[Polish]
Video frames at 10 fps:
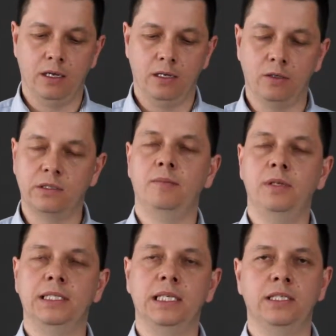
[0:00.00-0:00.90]
to
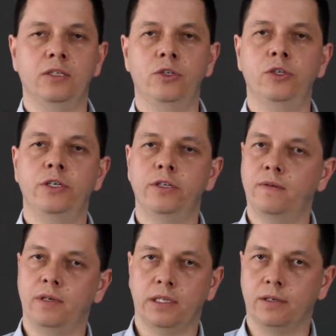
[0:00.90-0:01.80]
stabilizacja
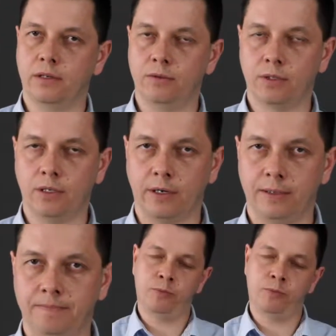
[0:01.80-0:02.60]
ciśnieniowa tego reduktora.